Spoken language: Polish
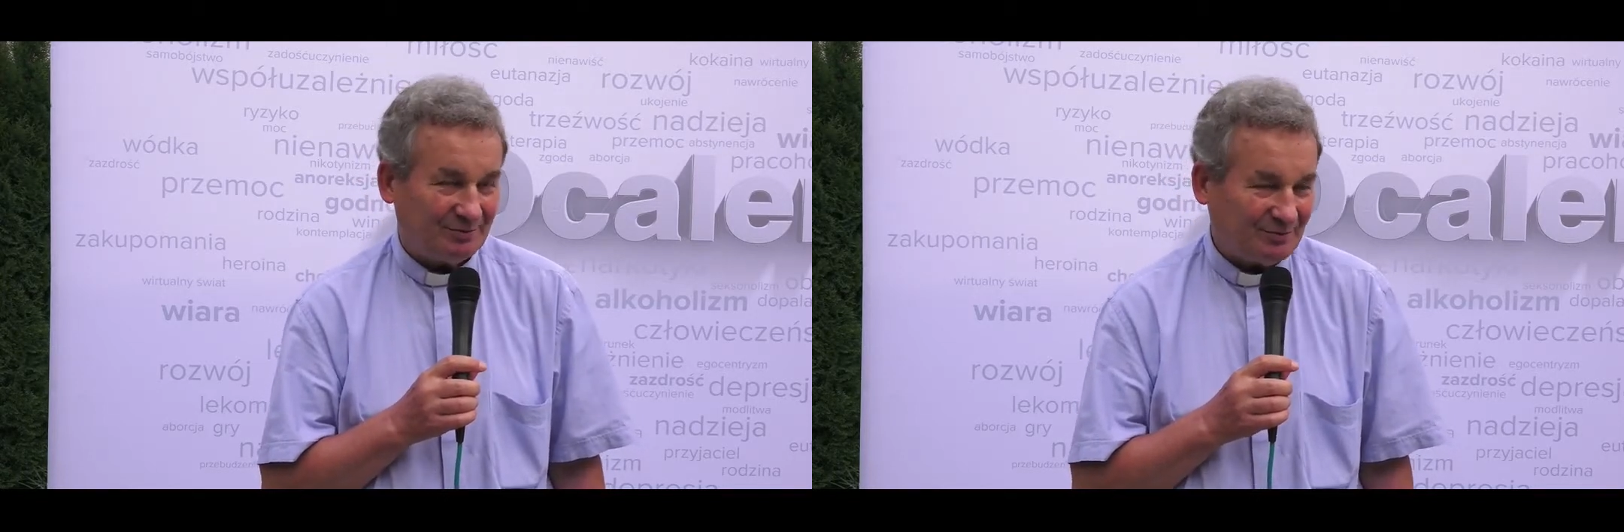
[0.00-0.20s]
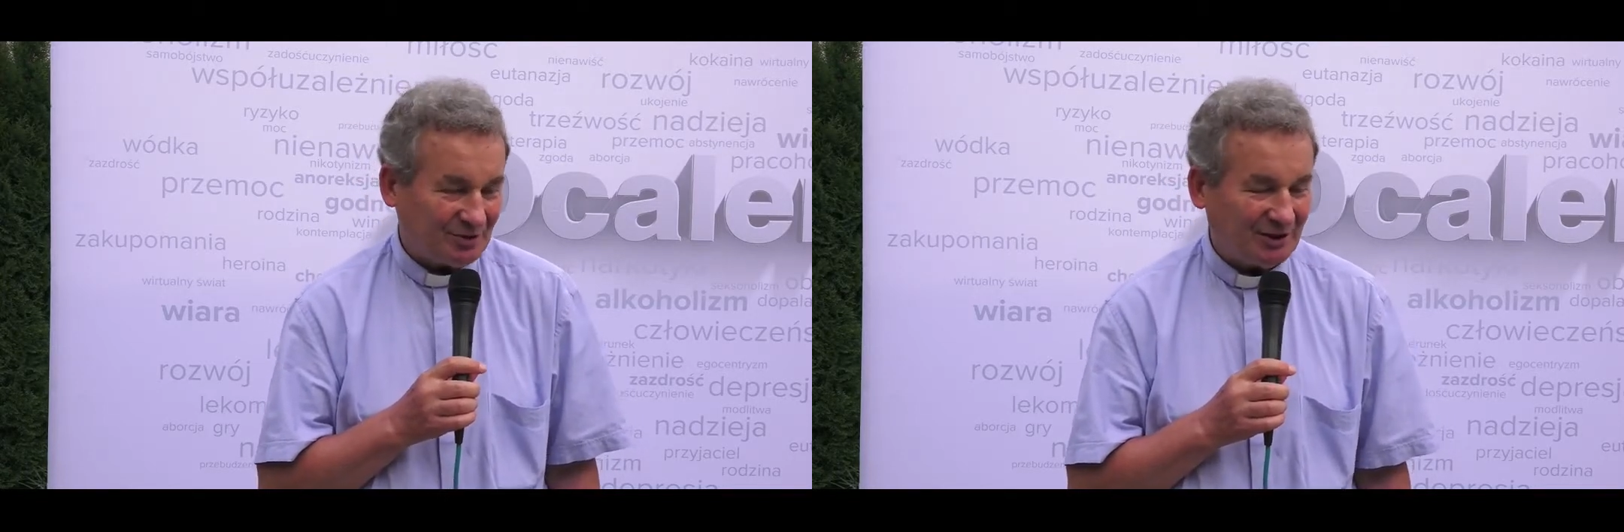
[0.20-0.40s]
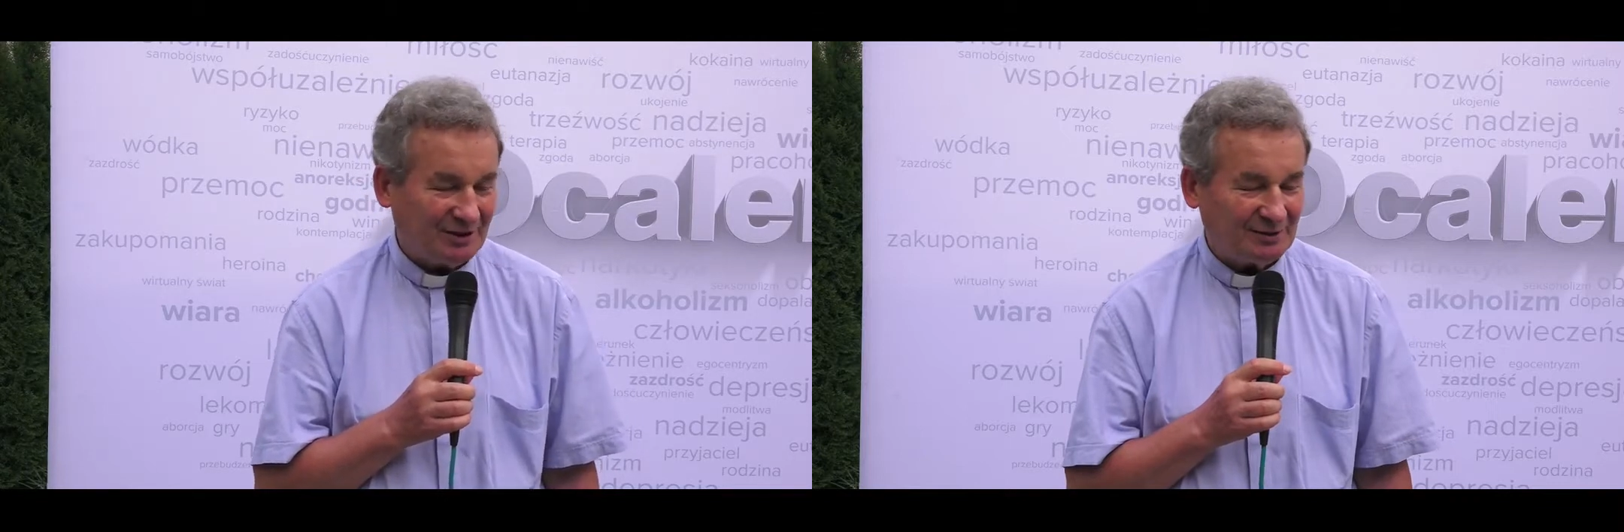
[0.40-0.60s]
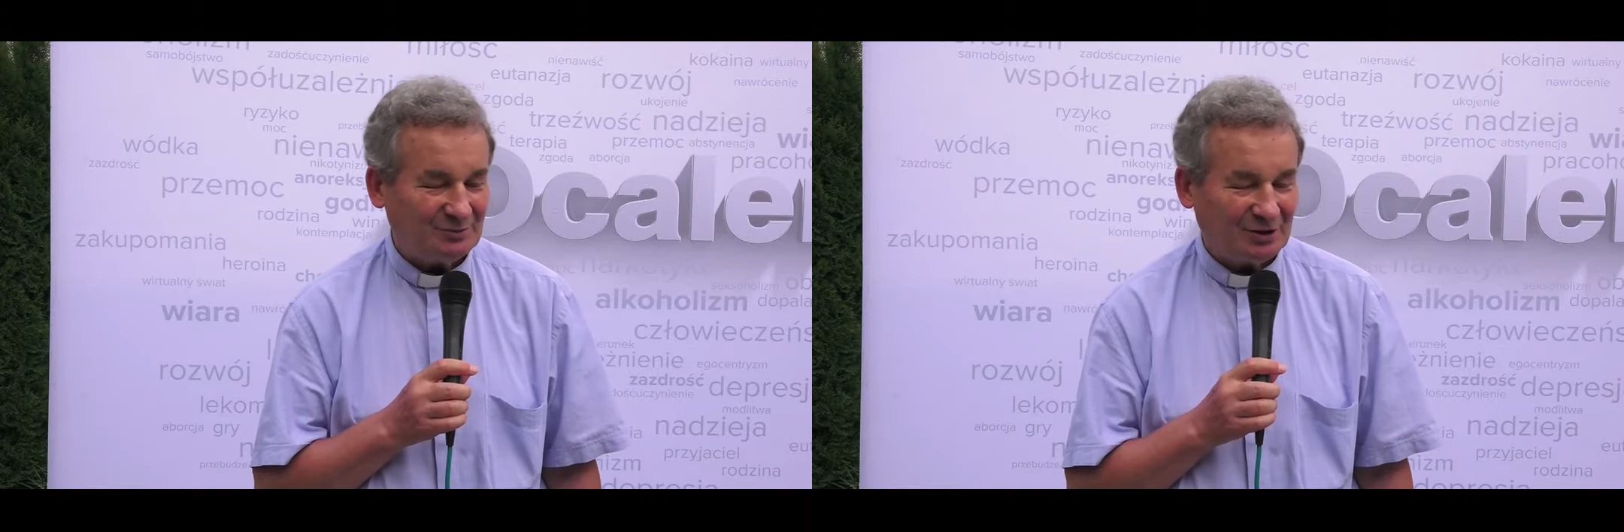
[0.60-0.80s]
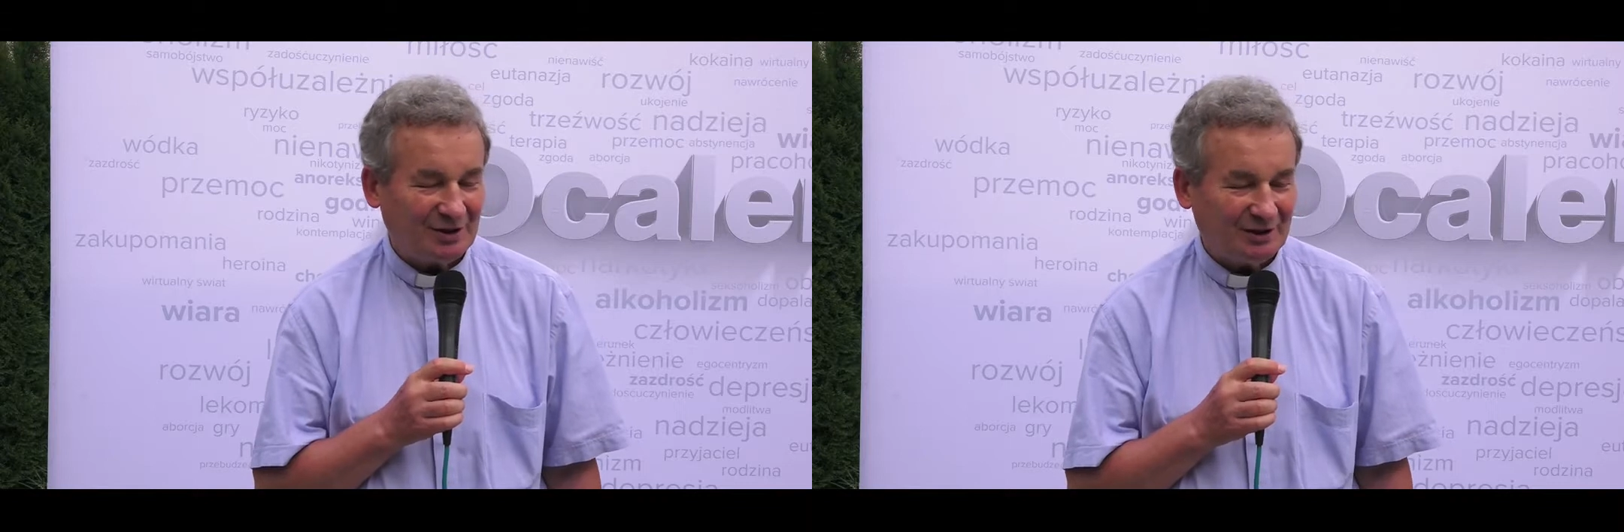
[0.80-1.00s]
dzięki temu
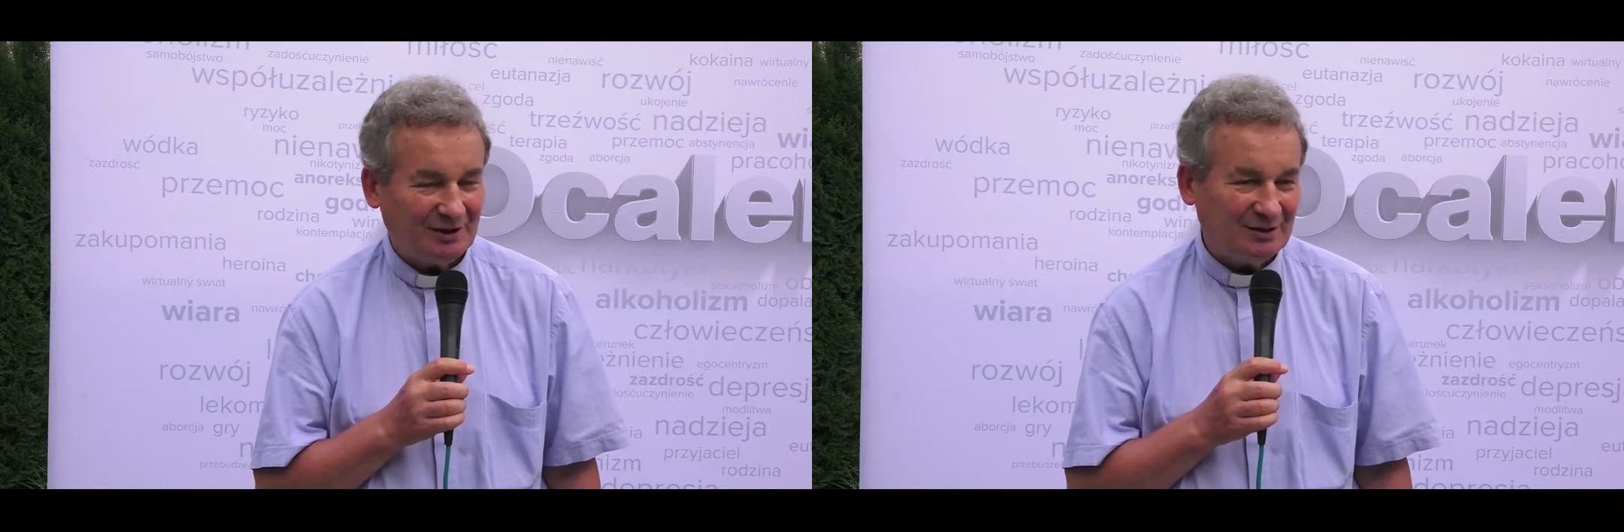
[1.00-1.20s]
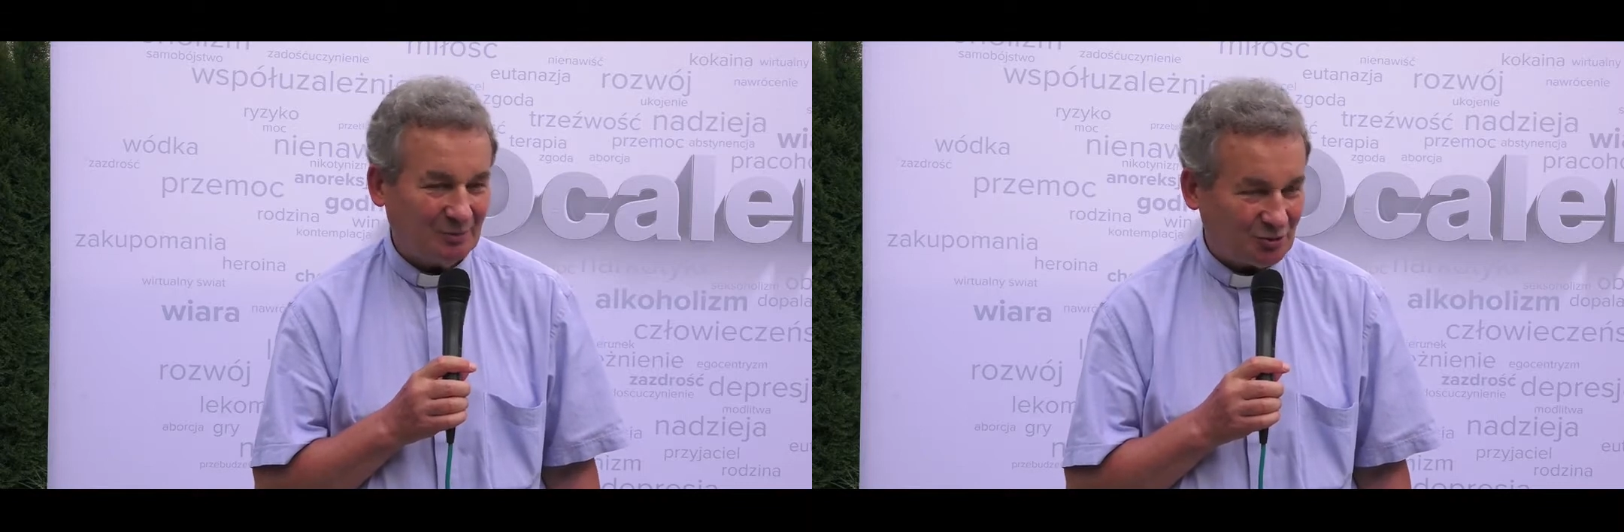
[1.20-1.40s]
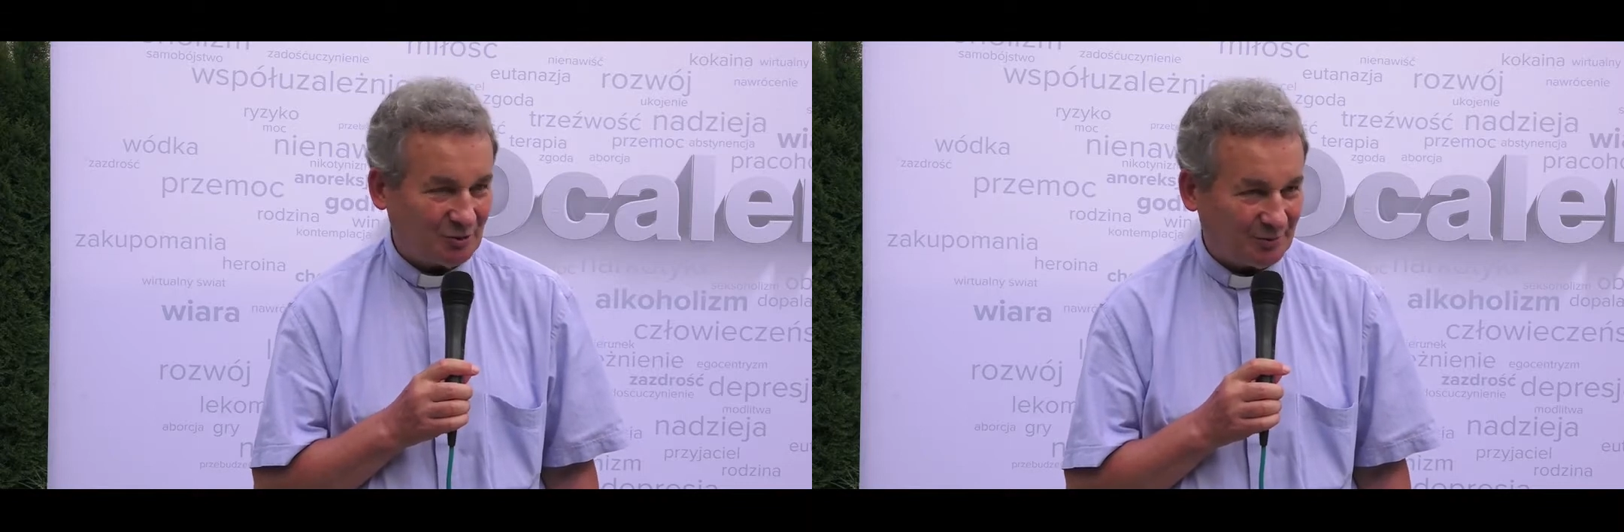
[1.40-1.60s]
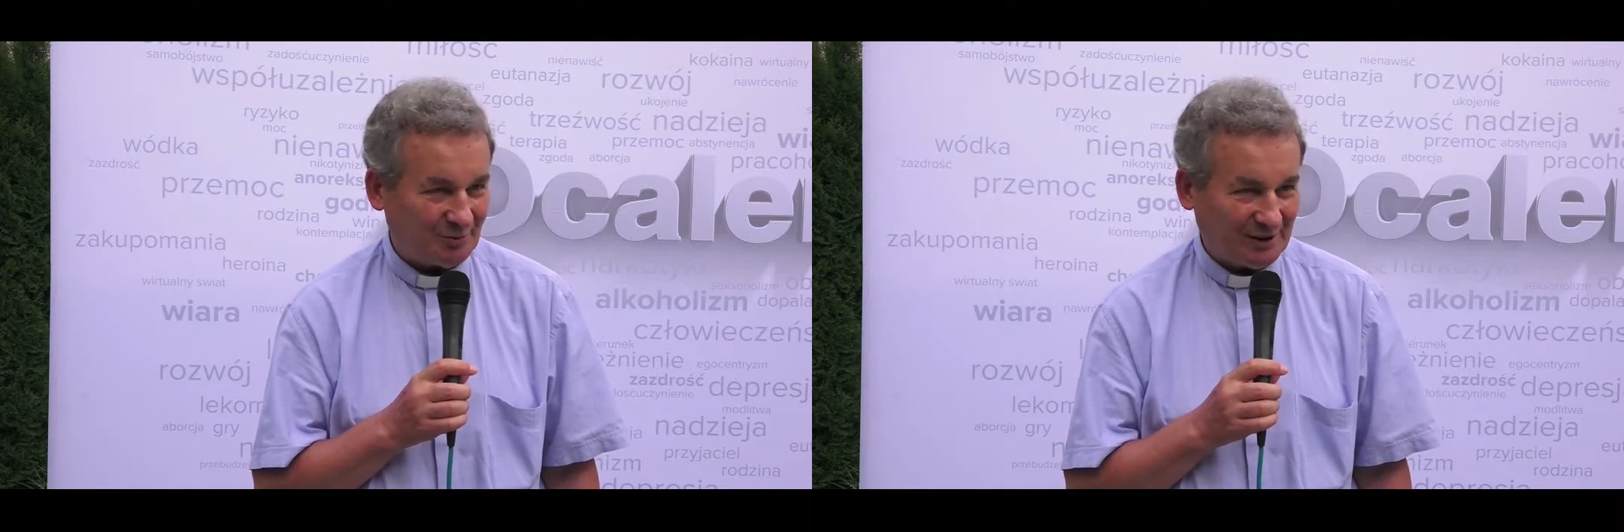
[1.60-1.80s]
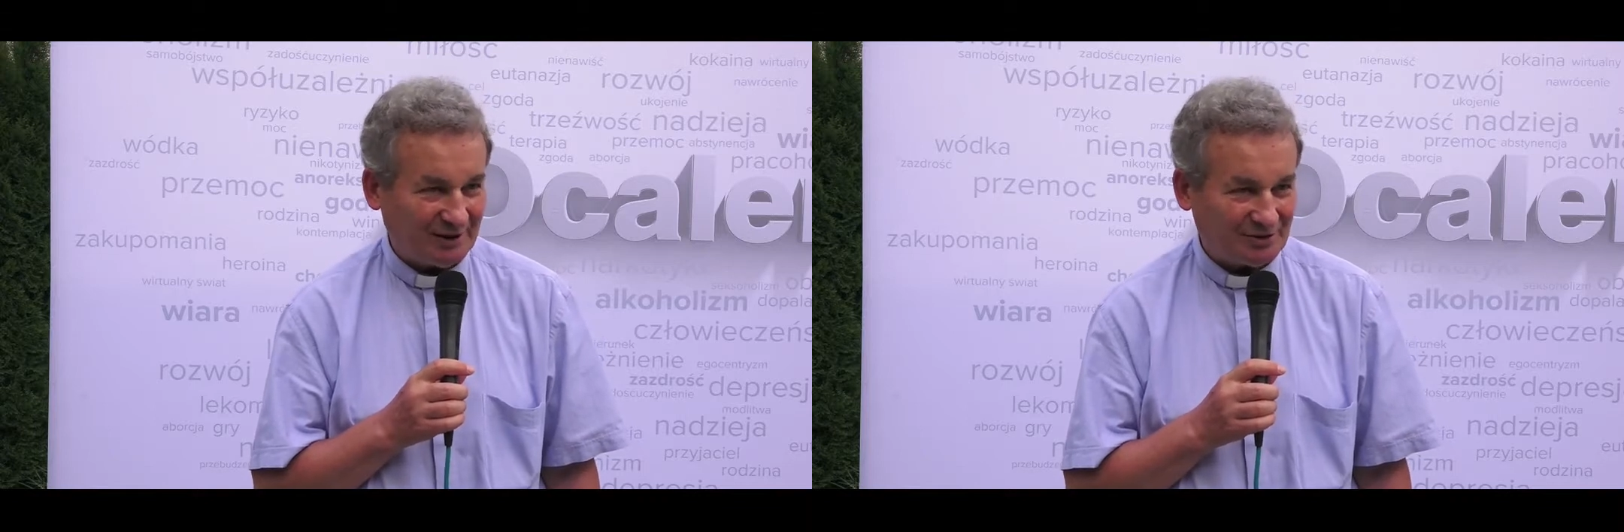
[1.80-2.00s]
mogę innym ludziom
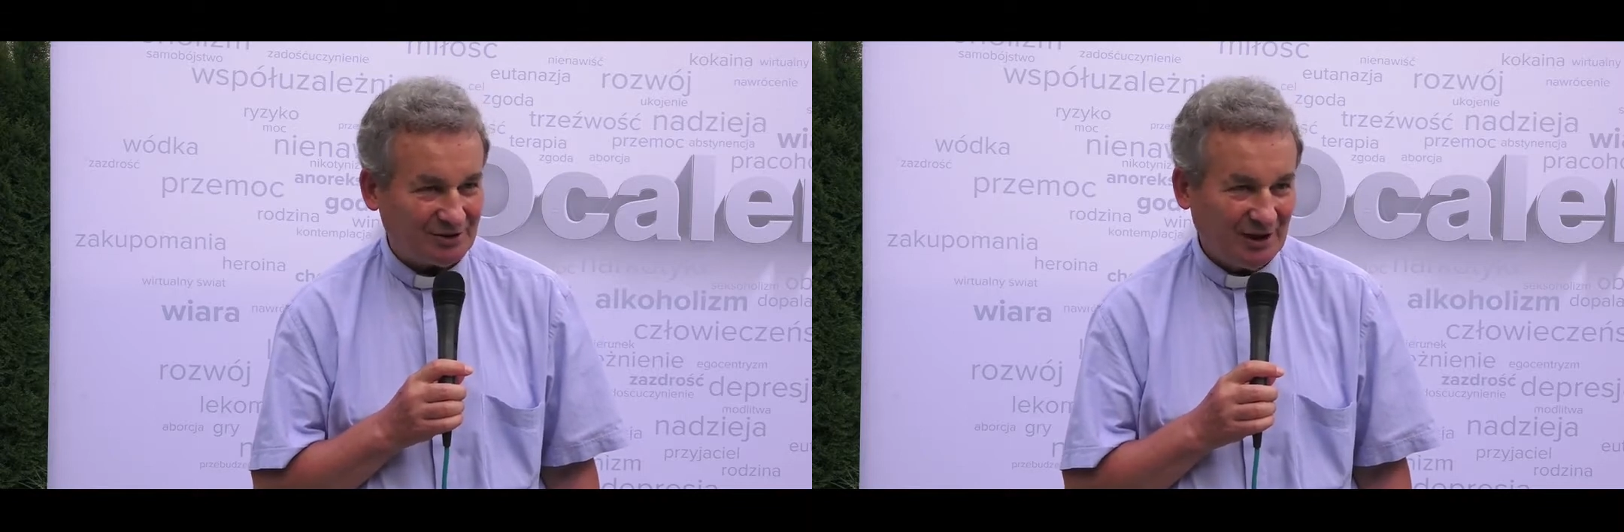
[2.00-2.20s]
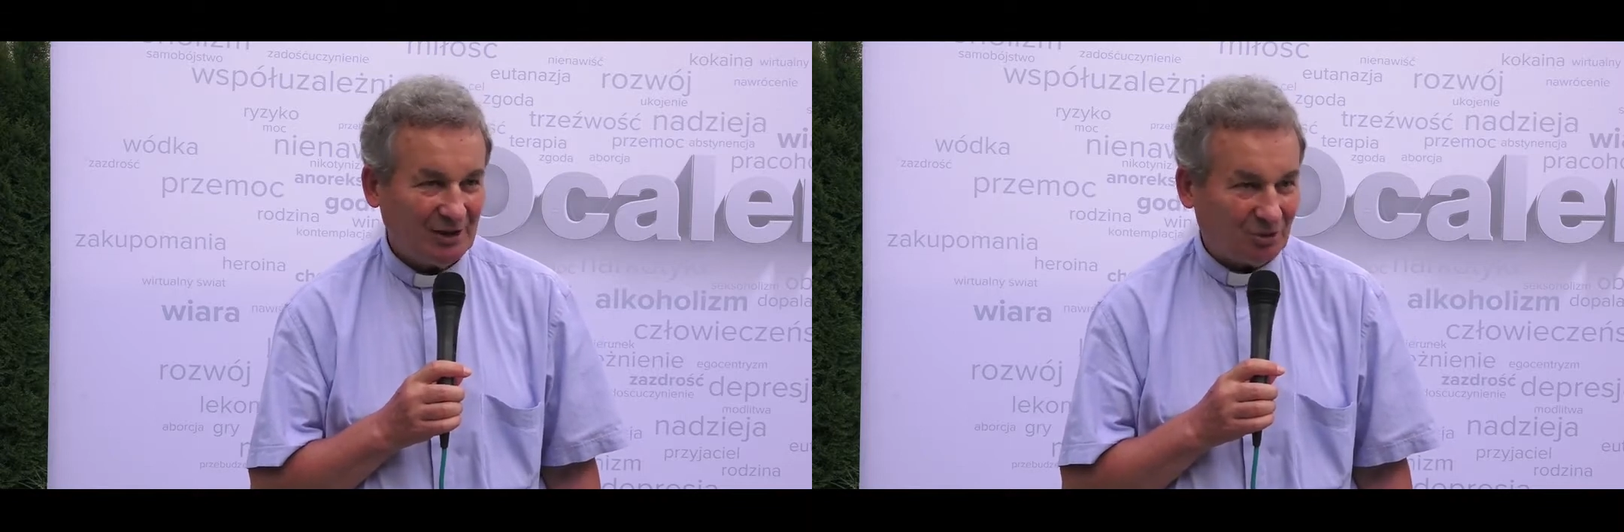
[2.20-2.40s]
pomagać,